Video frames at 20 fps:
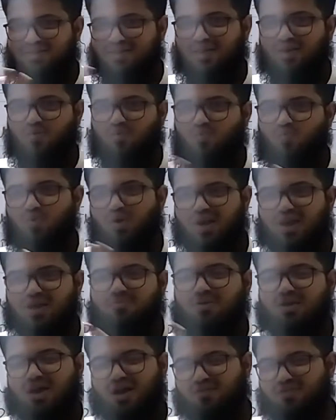के
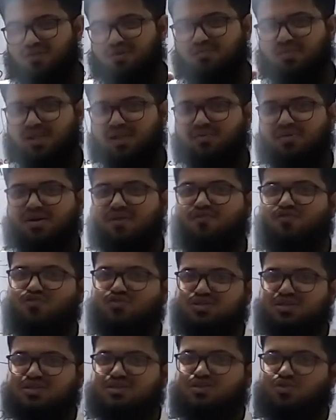वर्डिंग भी काफ़ी मतलब
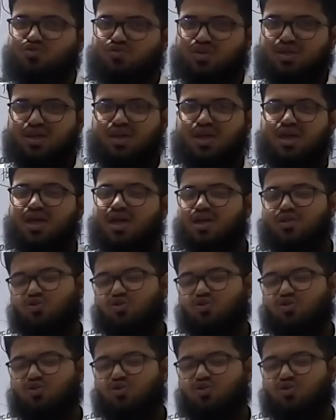कंफ्यूजिंग सी होती है